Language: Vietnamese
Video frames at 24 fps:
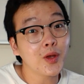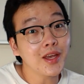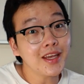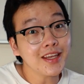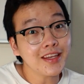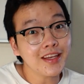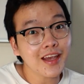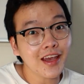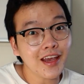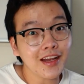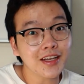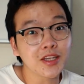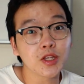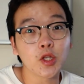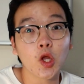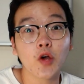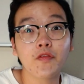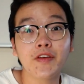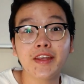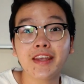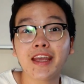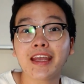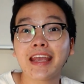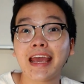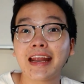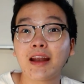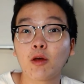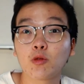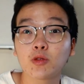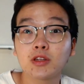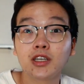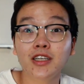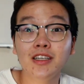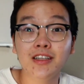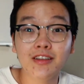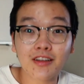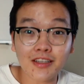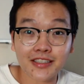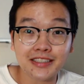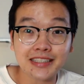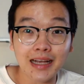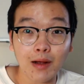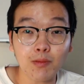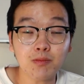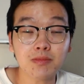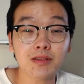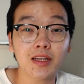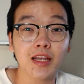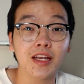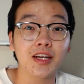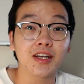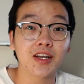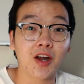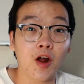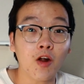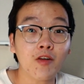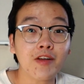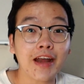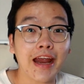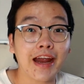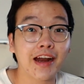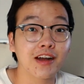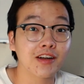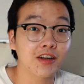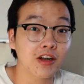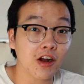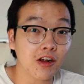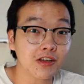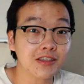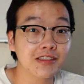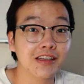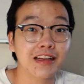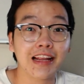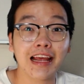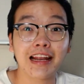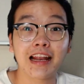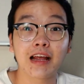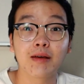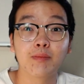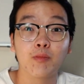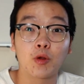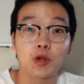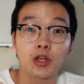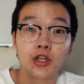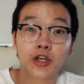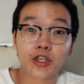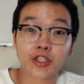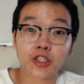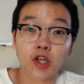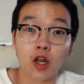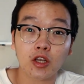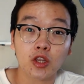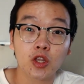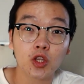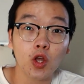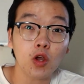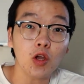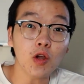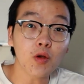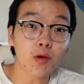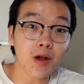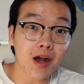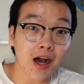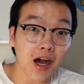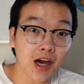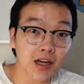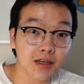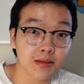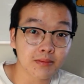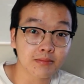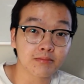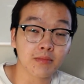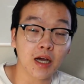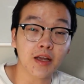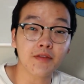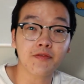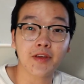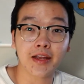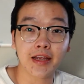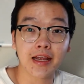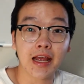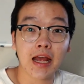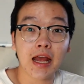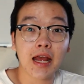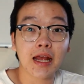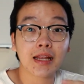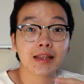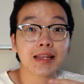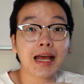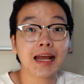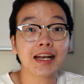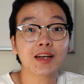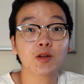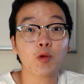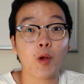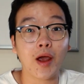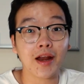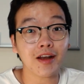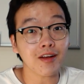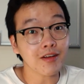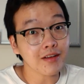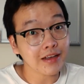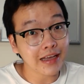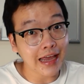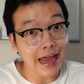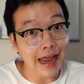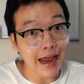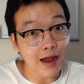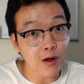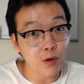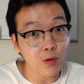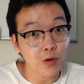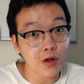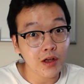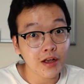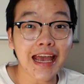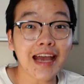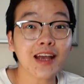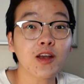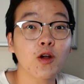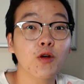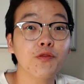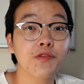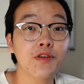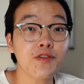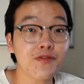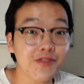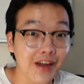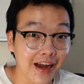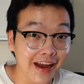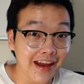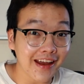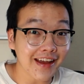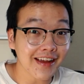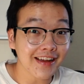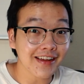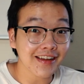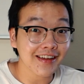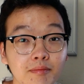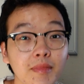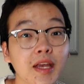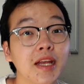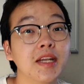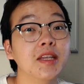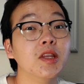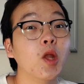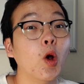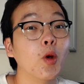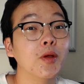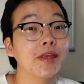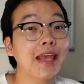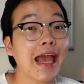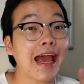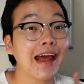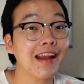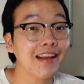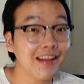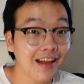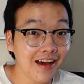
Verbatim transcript: Tuy nhiên, đối với những nhà đầu tư lướt sóng thì rõ ràng Ross lại là một lựa chọn tối ưu hơn bởi vì thanh khoản nó cao giá cổ phiếu rẻ biên độ giá